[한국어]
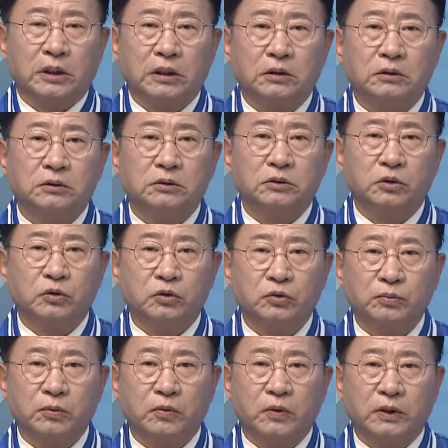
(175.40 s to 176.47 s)
다른
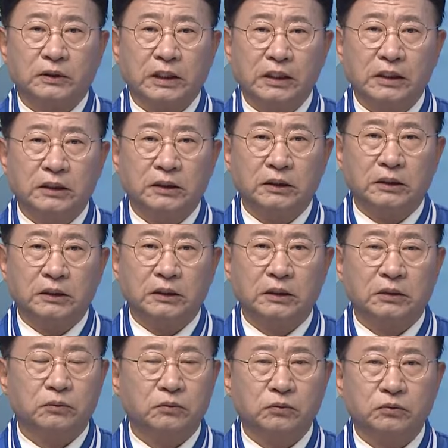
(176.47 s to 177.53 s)
서후보와
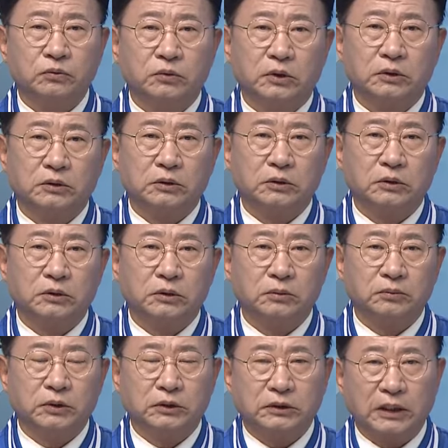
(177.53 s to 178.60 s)
달리 울주군에서
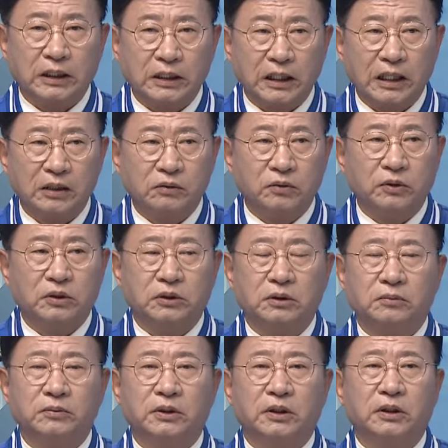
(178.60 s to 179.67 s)
너무나 잘 알고 있기
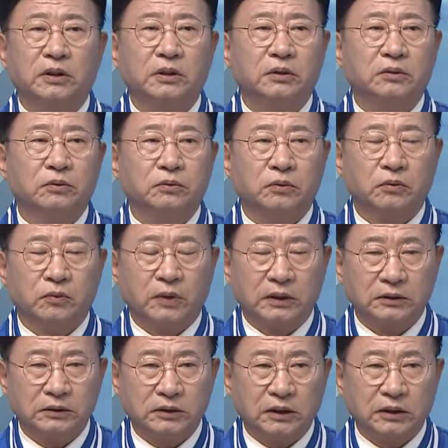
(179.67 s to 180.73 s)
때문에
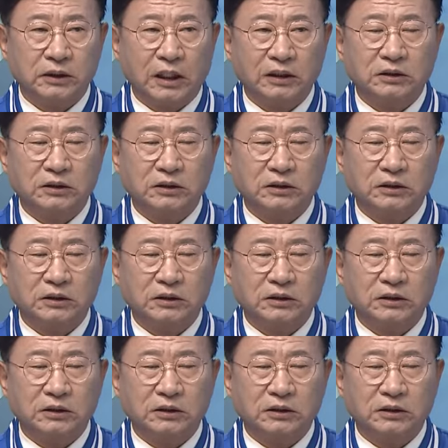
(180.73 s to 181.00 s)
완전한